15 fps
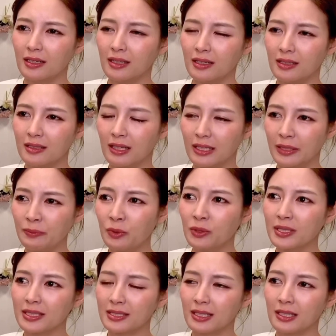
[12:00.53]
何も
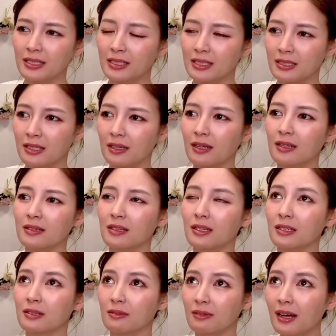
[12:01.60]
犠牲にしなかったり
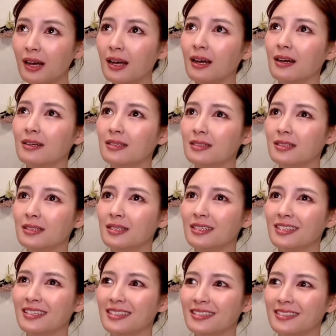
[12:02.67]
とか、
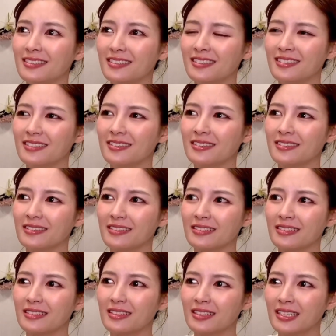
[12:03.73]
うん、
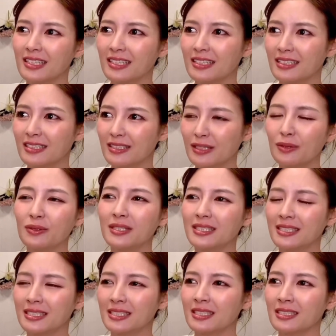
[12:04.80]
今日一
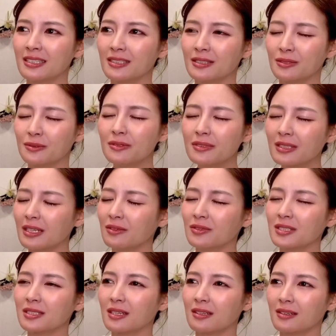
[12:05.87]
日がすごく楽
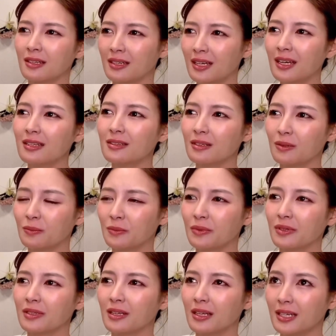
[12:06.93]
しかったなって思
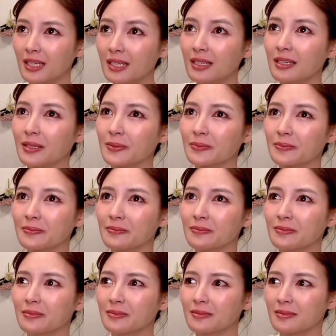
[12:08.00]
えたり、
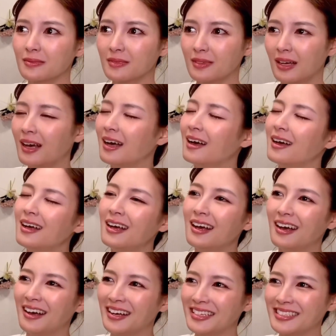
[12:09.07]
あ
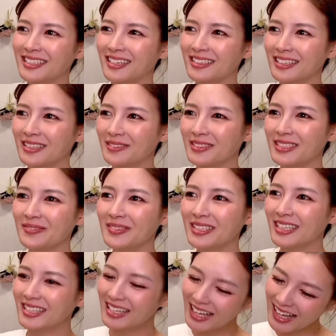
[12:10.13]
あ明日が楽しみだ
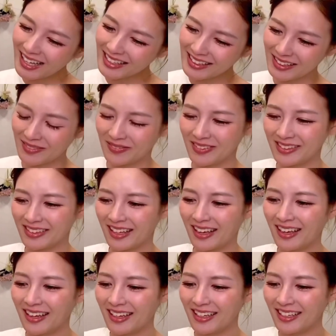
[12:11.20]
なって思って
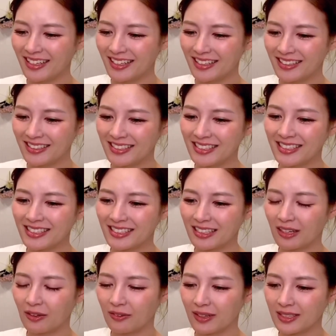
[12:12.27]
一日が
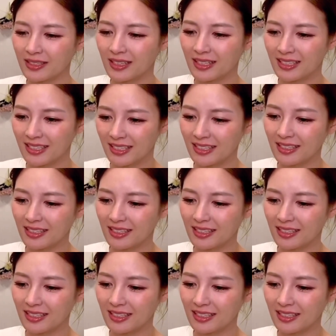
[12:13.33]
終わったり